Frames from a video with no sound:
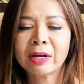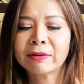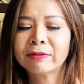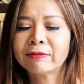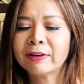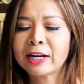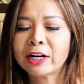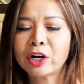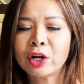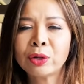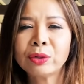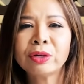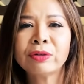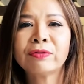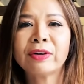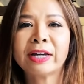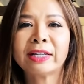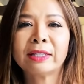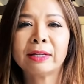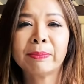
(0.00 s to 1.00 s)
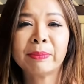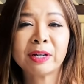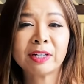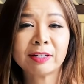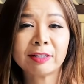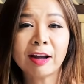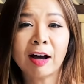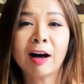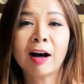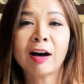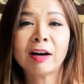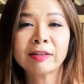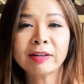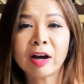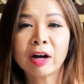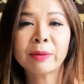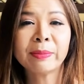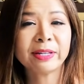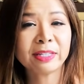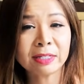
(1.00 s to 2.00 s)
Và nếu như vậy thì mình đỡ
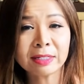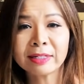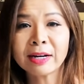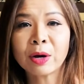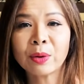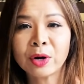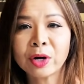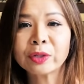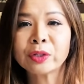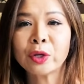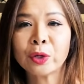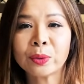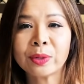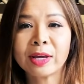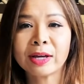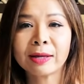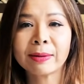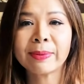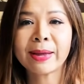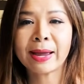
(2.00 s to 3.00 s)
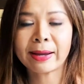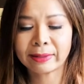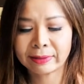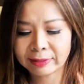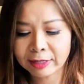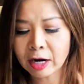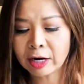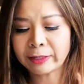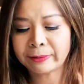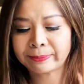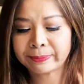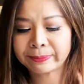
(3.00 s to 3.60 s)
đỡ bị nhức đầu hơn nhiều nha các bạn. Rồi,